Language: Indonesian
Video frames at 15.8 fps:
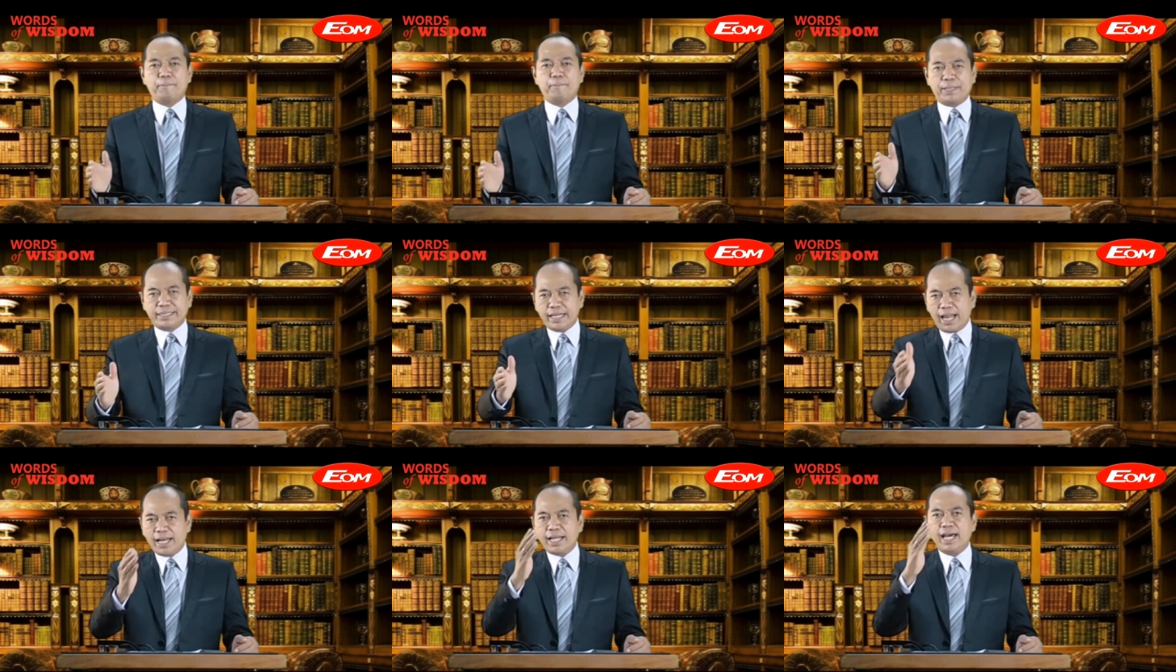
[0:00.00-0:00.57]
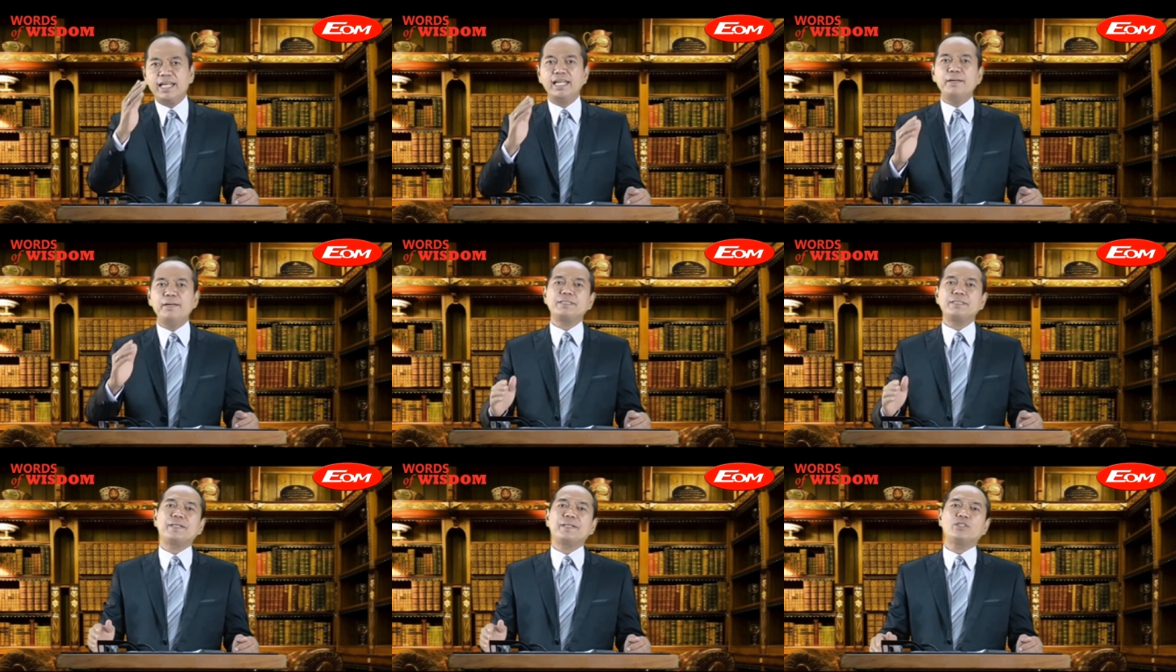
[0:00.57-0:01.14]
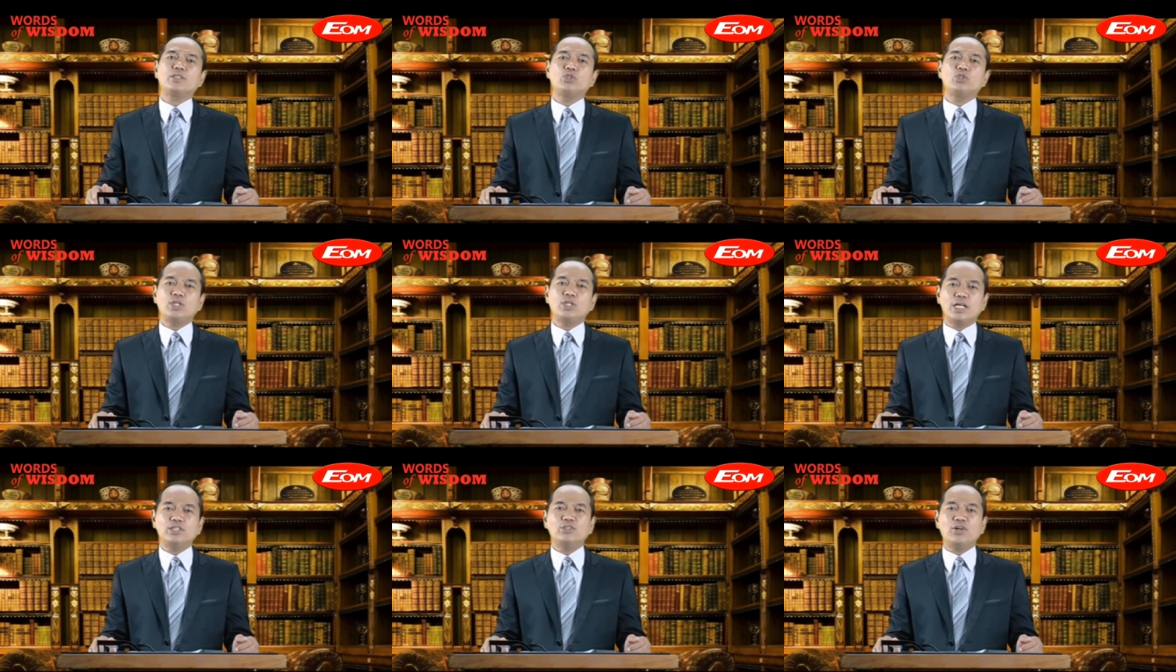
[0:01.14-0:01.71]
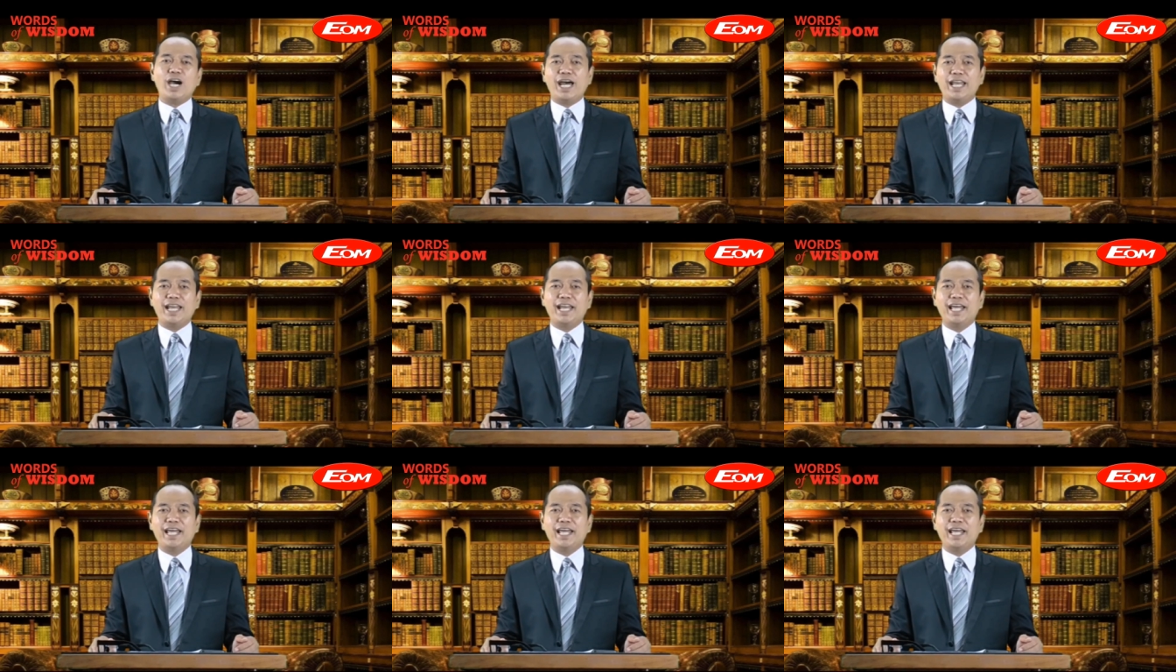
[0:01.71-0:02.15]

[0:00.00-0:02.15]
perjalanan hari ini bersama dengan tuntunan Tuhan